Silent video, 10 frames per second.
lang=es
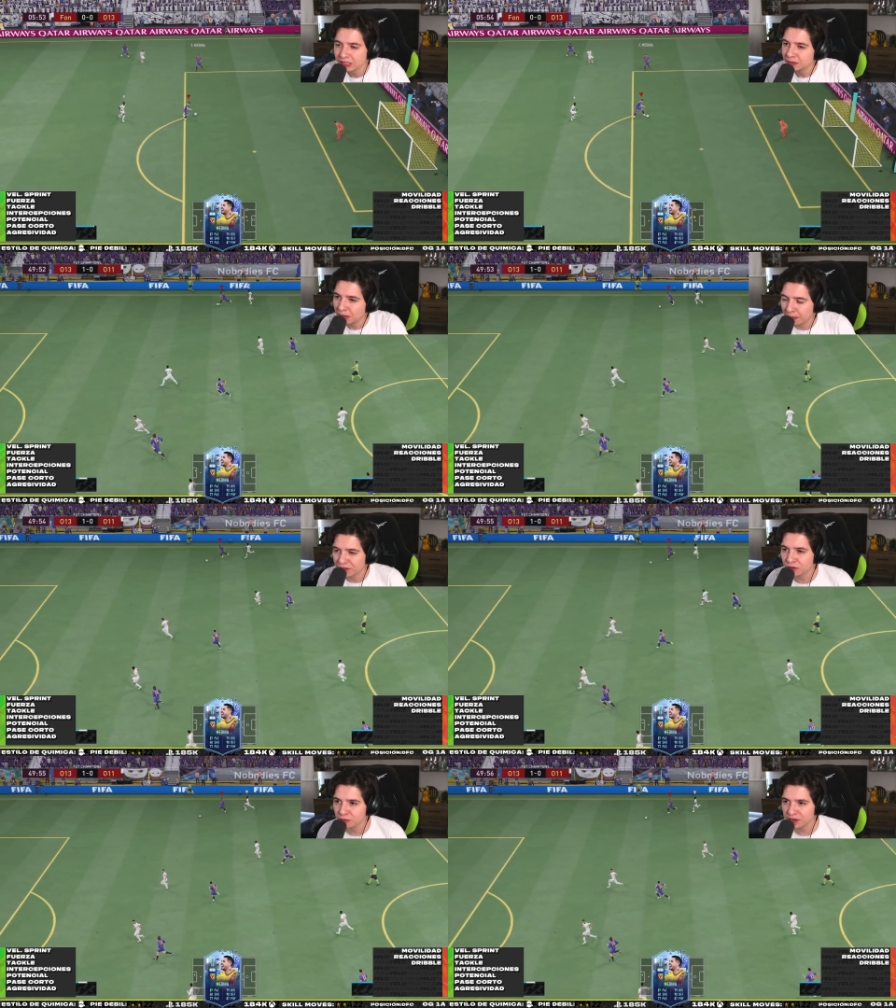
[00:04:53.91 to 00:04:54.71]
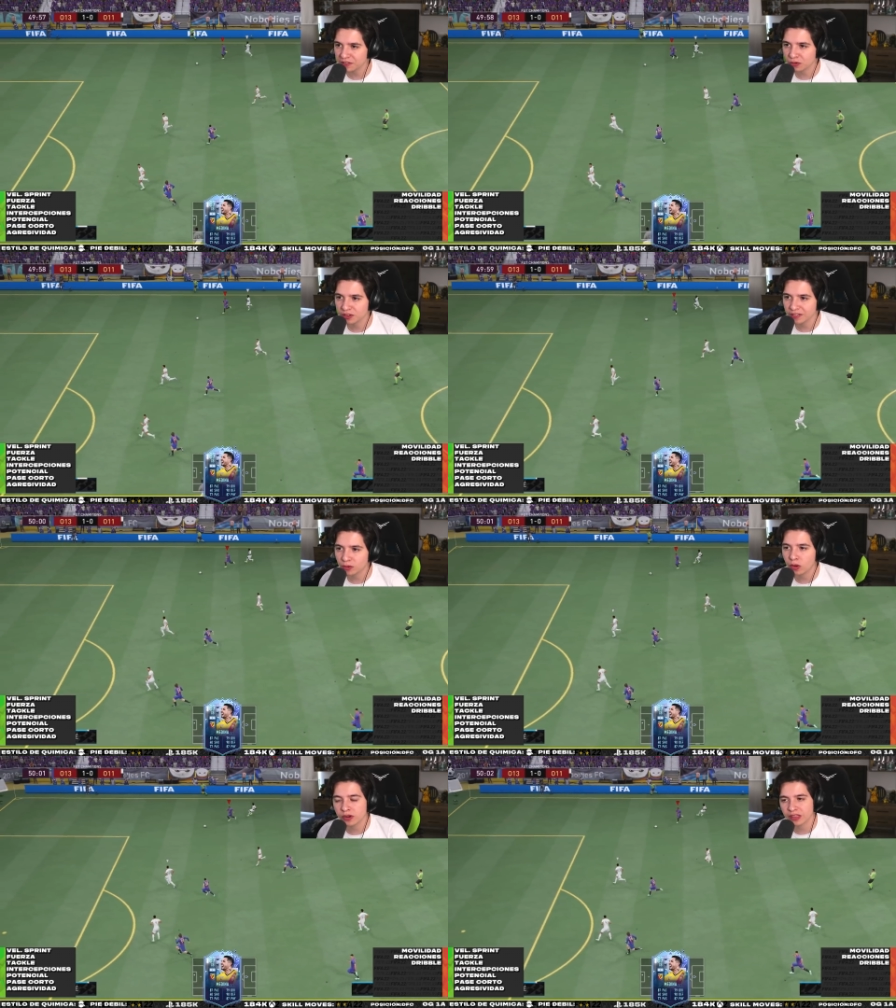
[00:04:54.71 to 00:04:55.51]
Me pasó dos veces con este
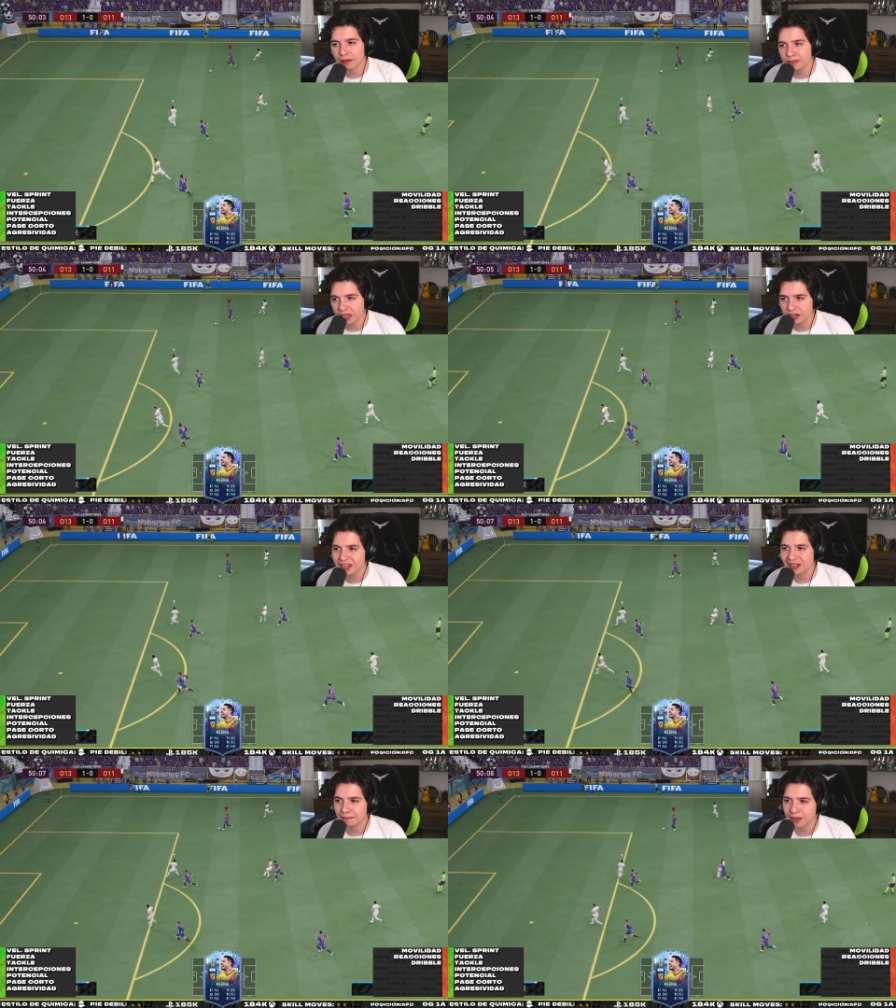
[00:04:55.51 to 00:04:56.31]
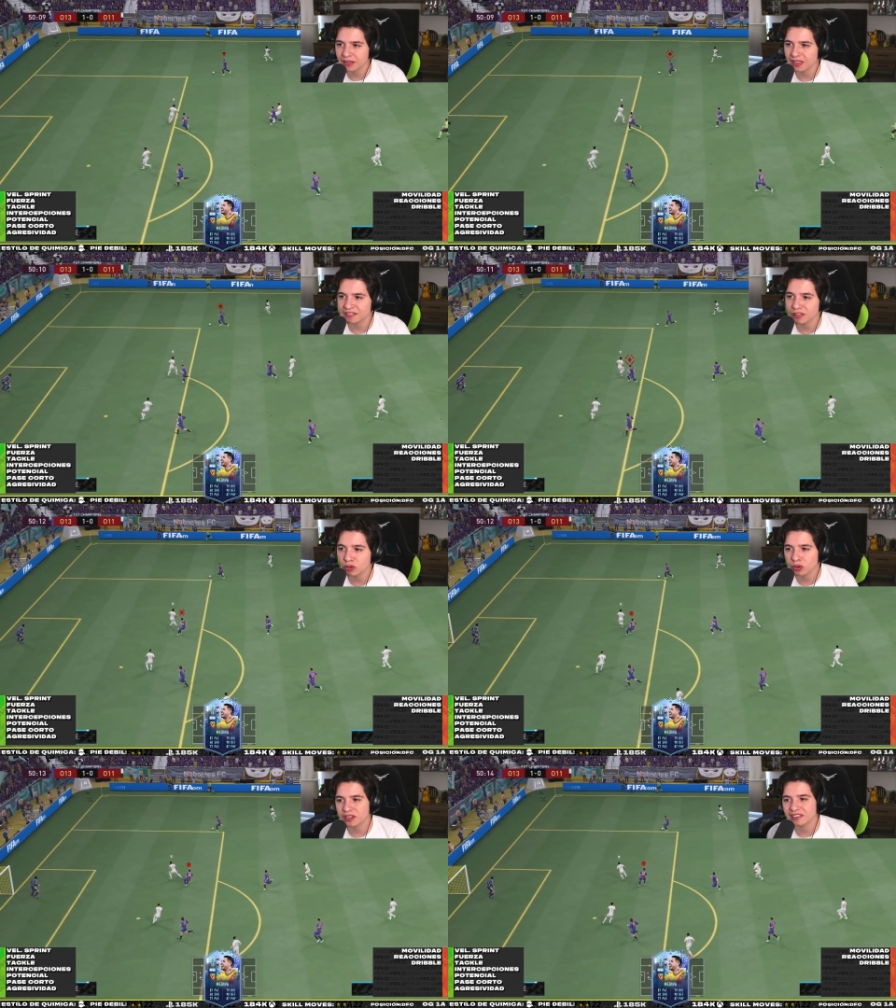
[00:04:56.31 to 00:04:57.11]
jugador y también de repente hace
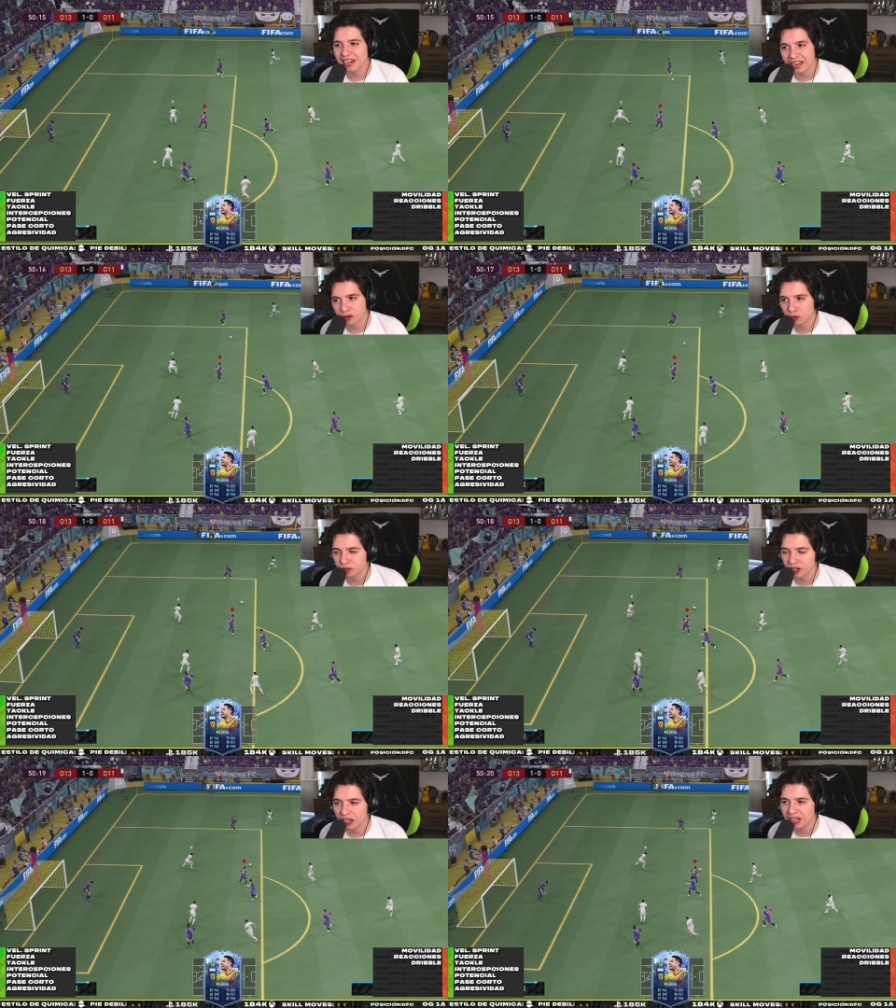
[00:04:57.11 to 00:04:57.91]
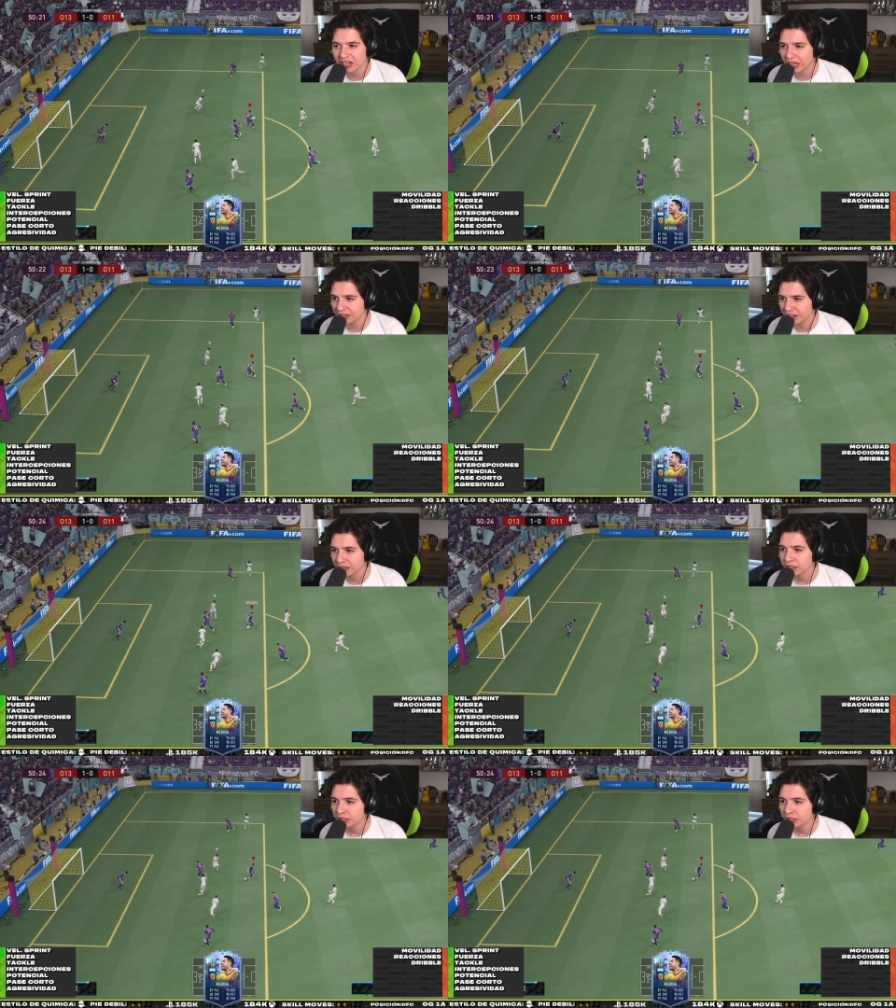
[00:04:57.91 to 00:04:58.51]
toques largos en el regate.